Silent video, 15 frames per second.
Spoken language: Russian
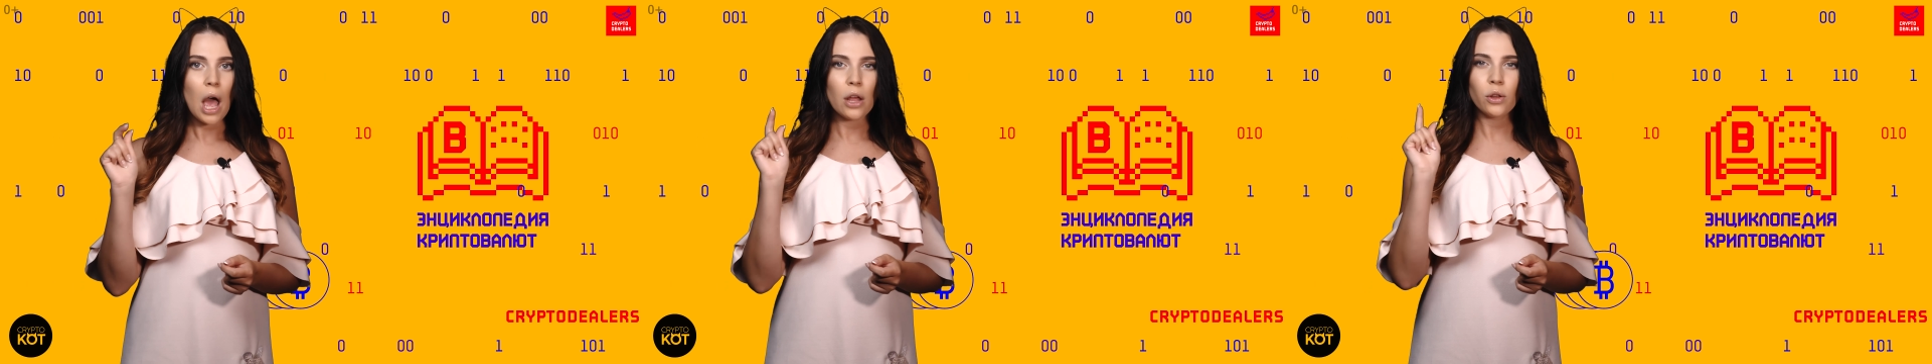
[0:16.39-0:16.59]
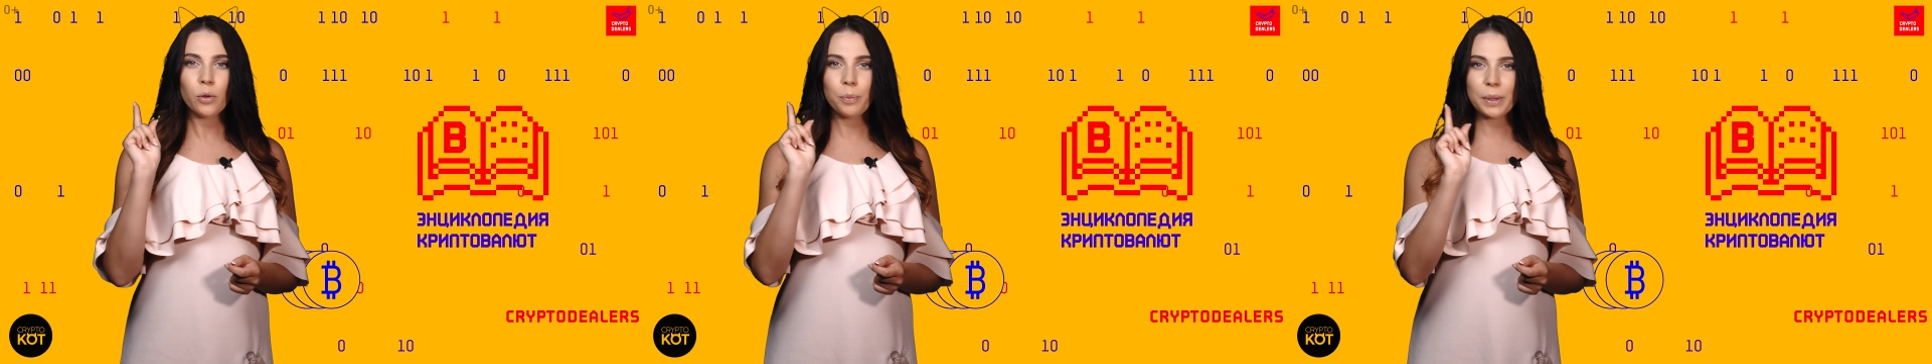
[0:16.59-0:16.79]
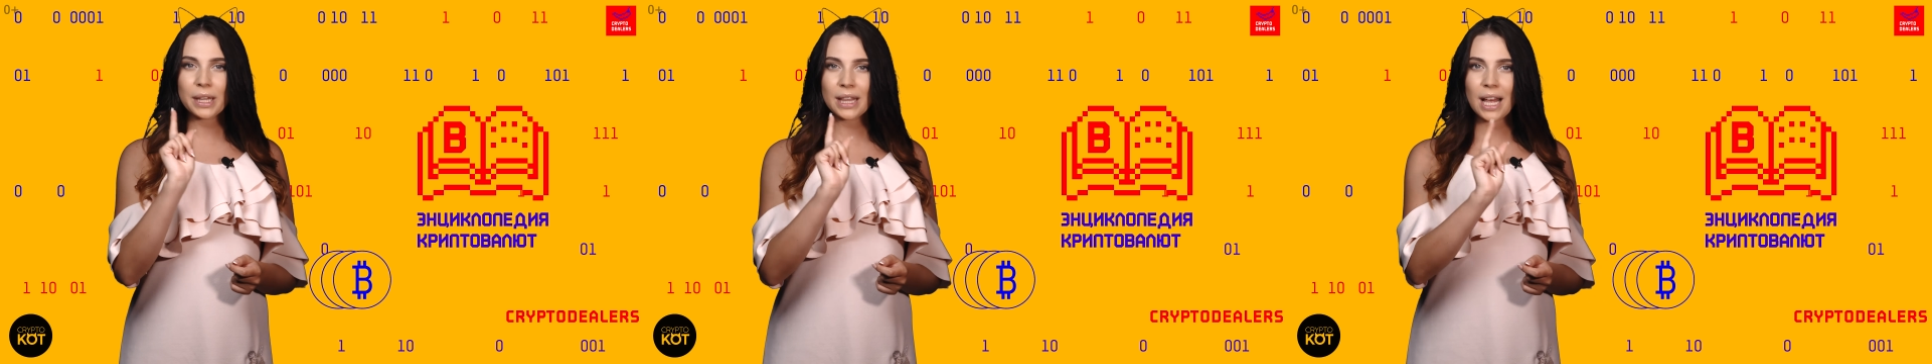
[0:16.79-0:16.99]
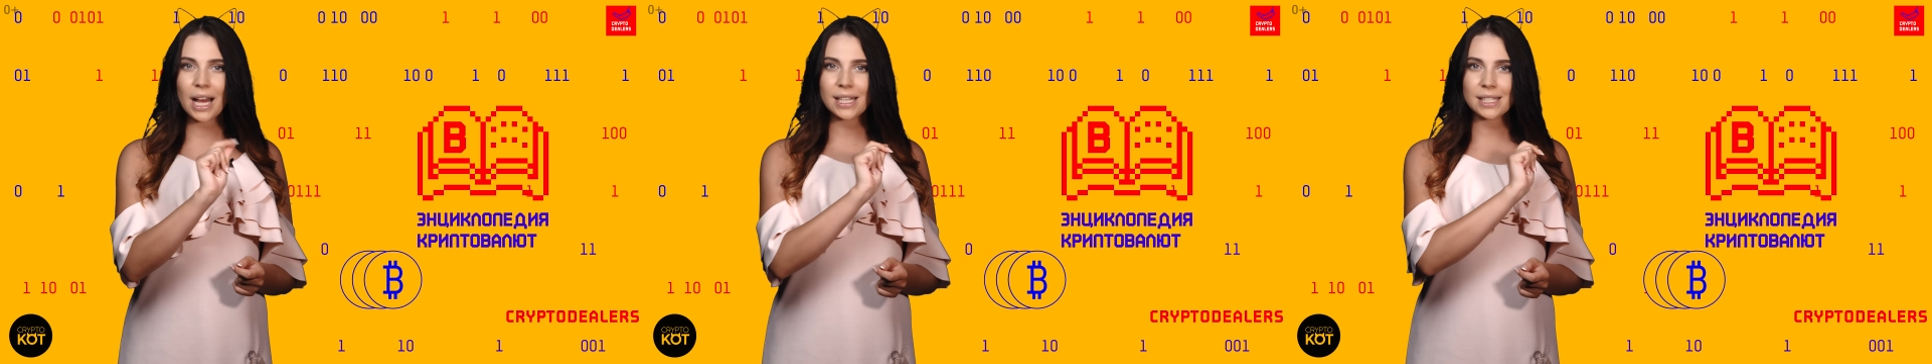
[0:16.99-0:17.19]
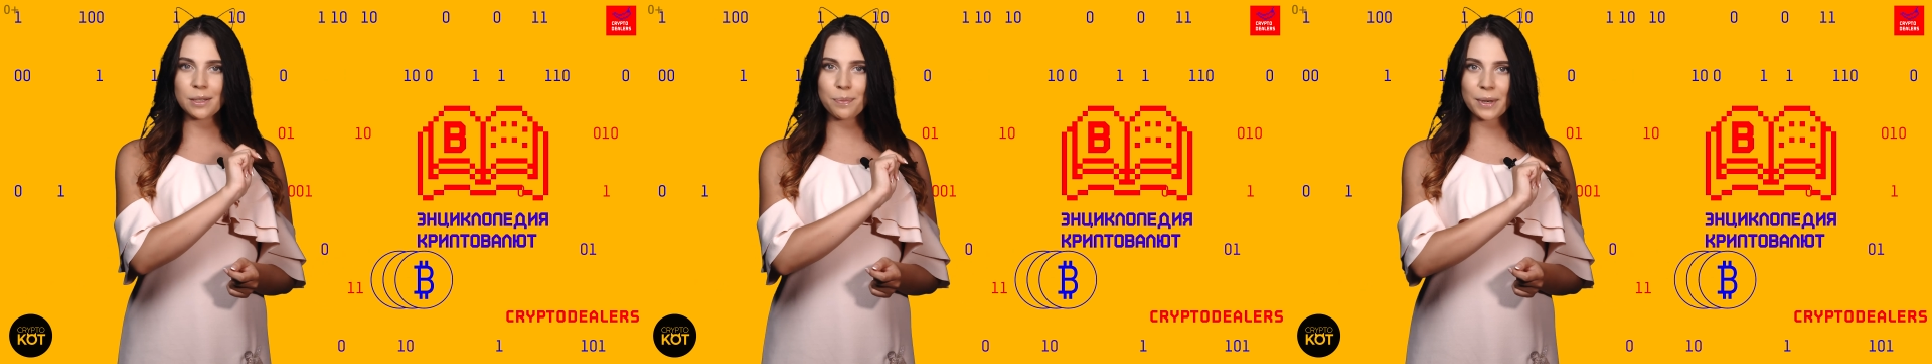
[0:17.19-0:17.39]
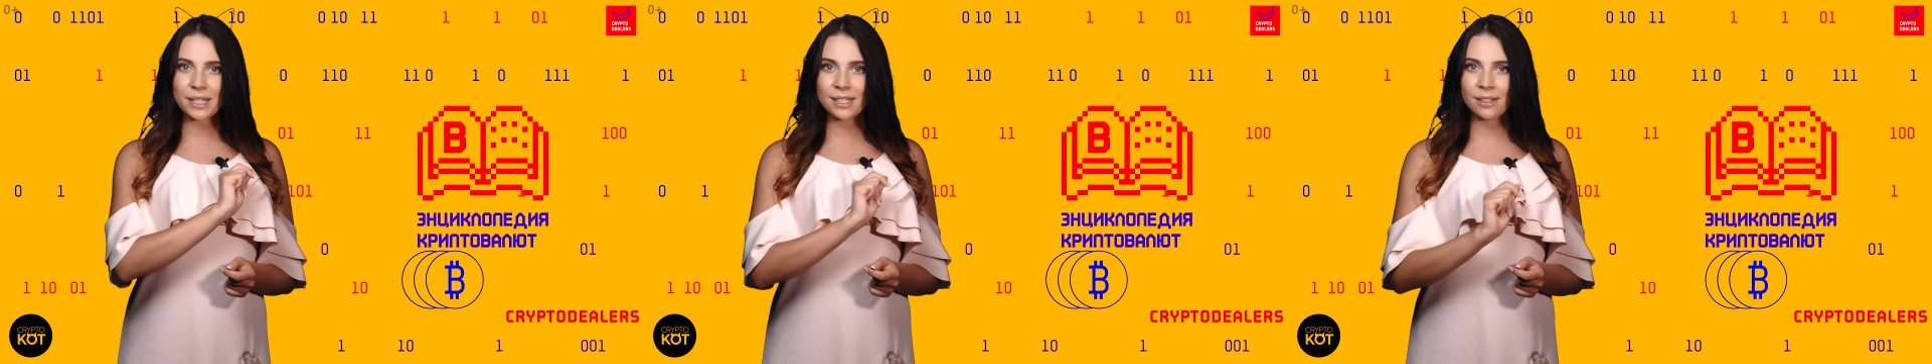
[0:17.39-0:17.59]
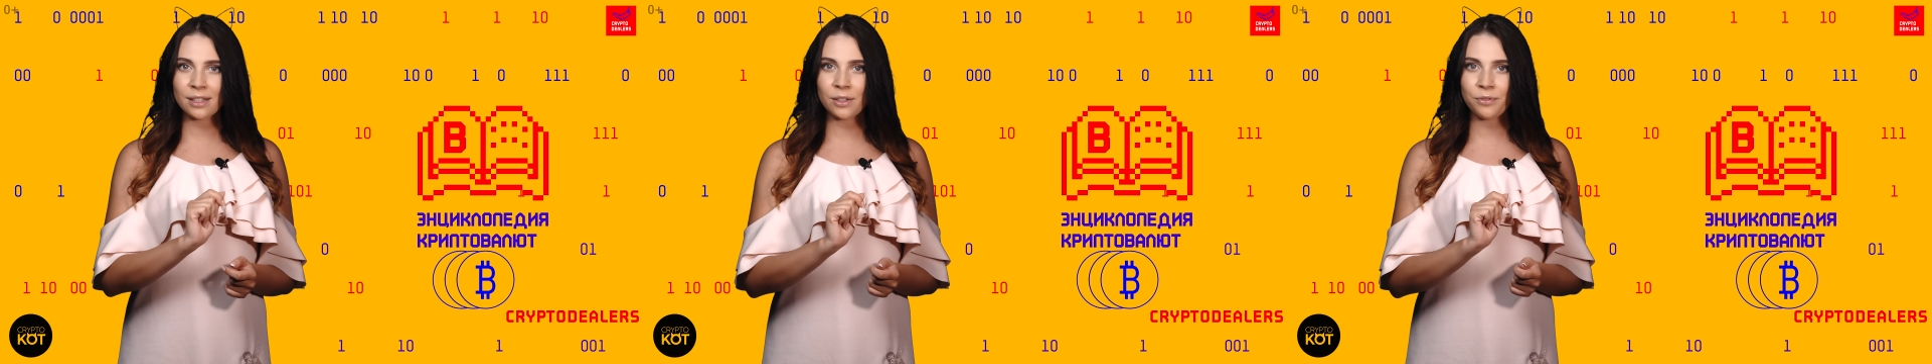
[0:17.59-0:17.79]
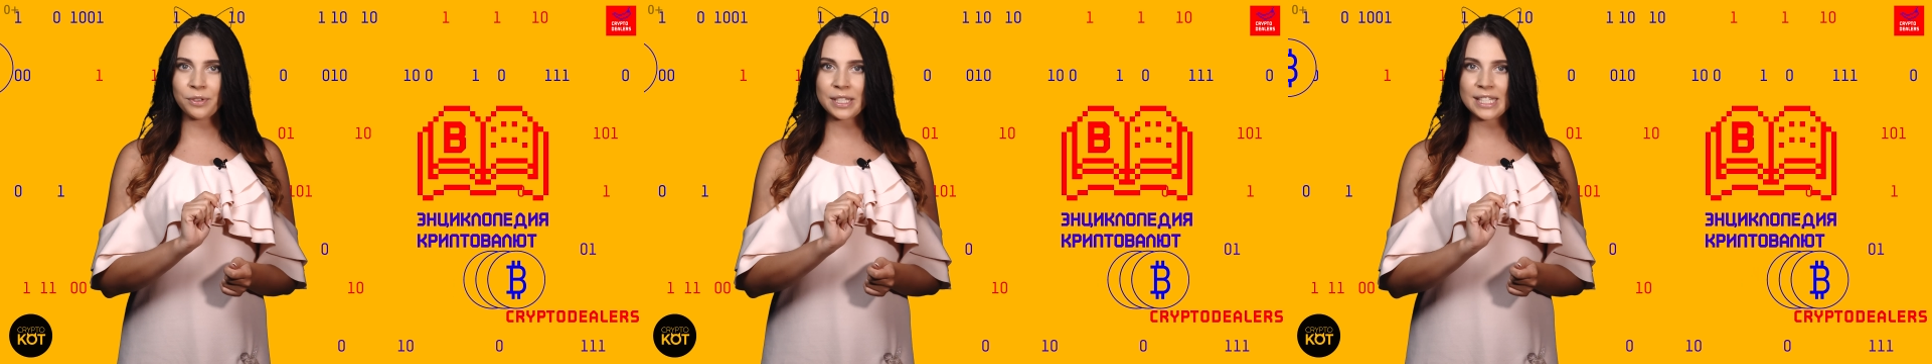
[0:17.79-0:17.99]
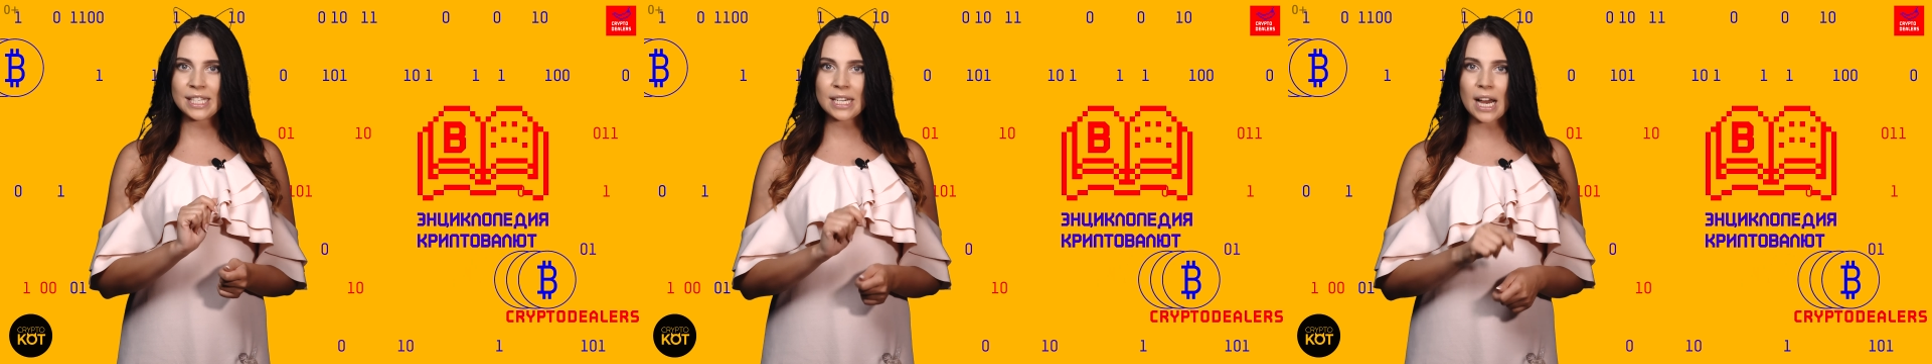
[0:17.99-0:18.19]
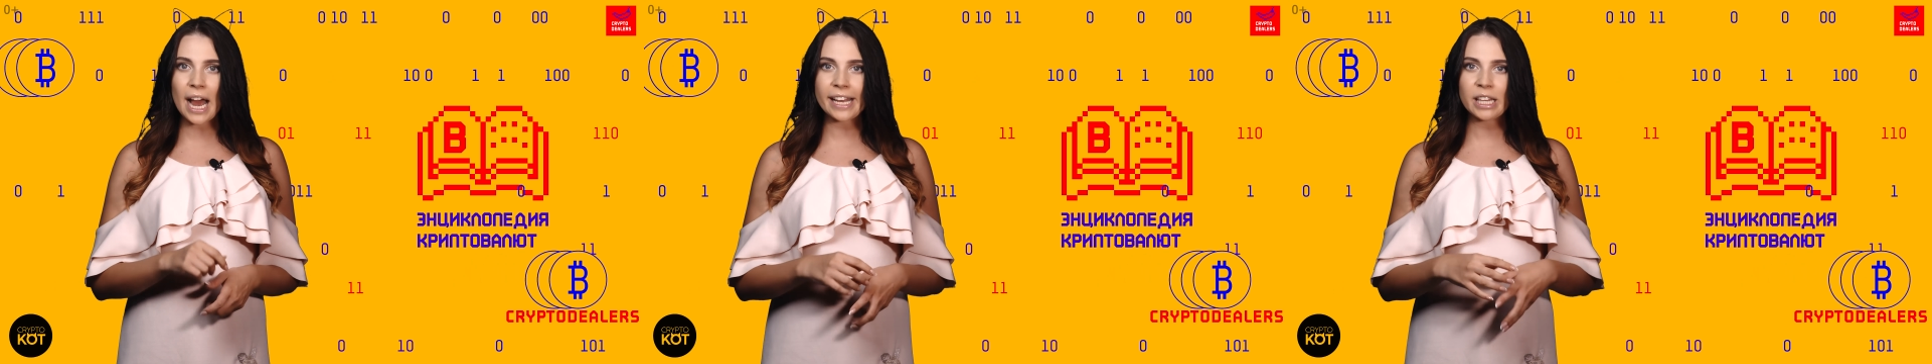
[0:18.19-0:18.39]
но 15% из них,